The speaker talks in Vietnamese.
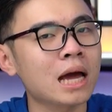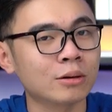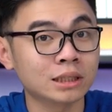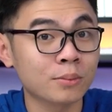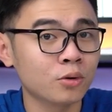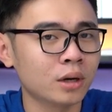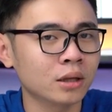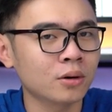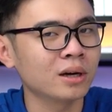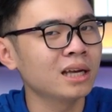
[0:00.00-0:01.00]
đa của xê pê u
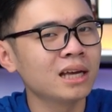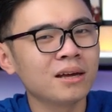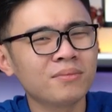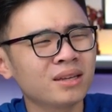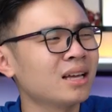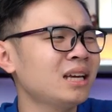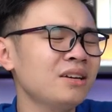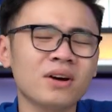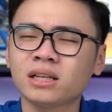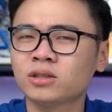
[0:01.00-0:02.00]
đấy thôi. Mình thấy
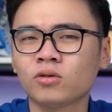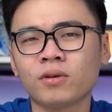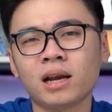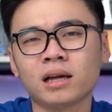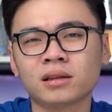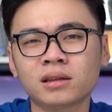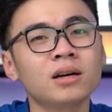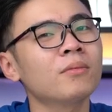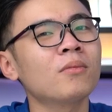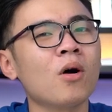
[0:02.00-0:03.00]
như vậy thì dùng gọi là
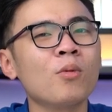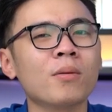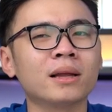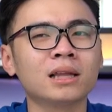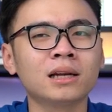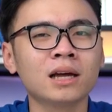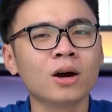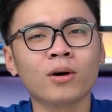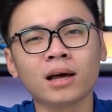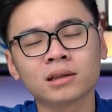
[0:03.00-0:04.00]
tự bó buộc bản thân
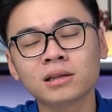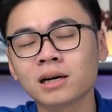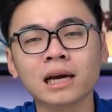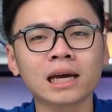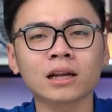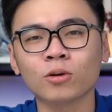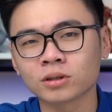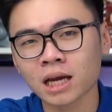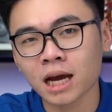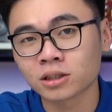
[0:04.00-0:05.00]
hoặc là tự gây nghẹn
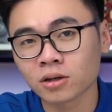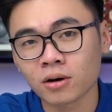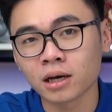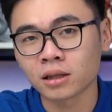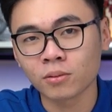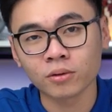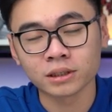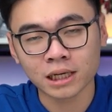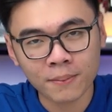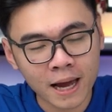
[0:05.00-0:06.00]
cổ chai cho hệ thống của
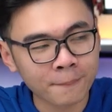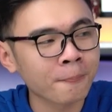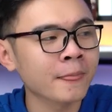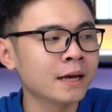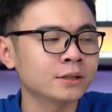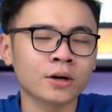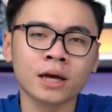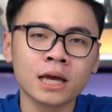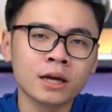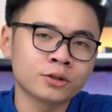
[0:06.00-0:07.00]
chính các bạn. Rồi,
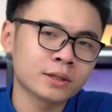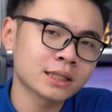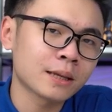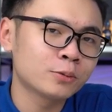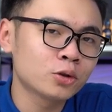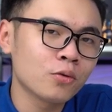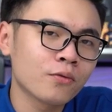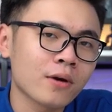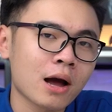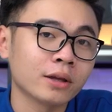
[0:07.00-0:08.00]
chúng ta sẽ tập
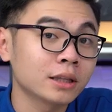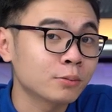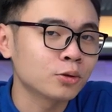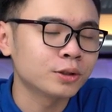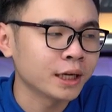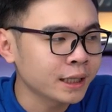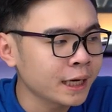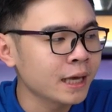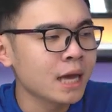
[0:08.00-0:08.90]
trung vào những thông số chính đi.